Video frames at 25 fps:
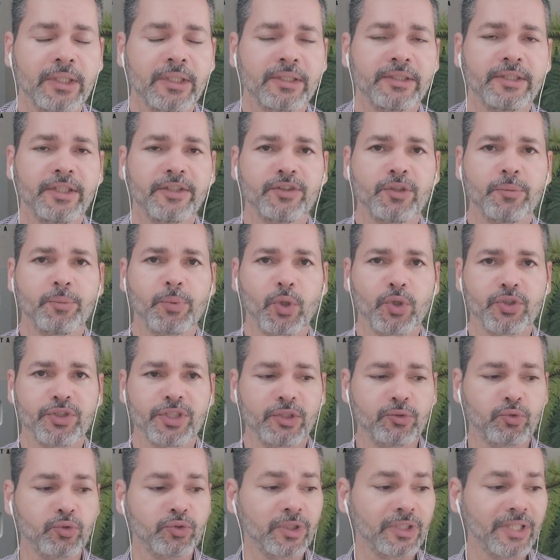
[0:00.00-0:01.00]
desse
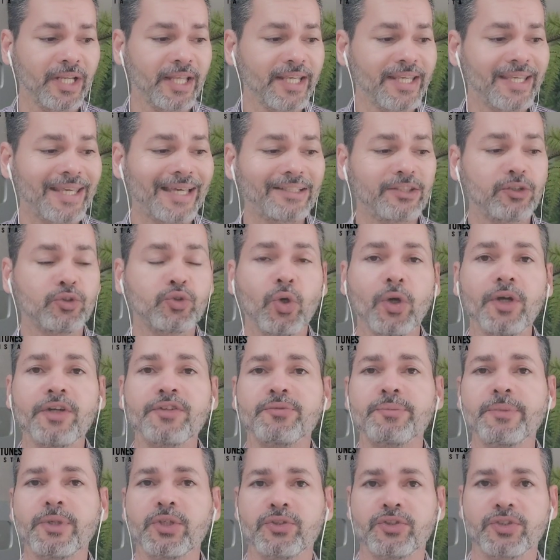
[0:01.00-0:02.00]
projeto de lei que é de
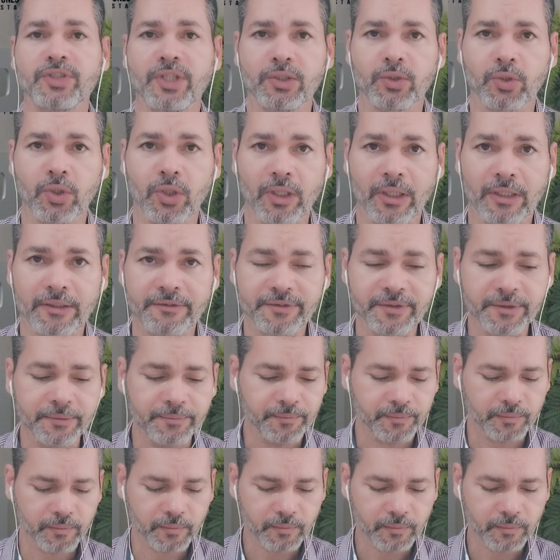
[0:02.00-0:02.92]
2019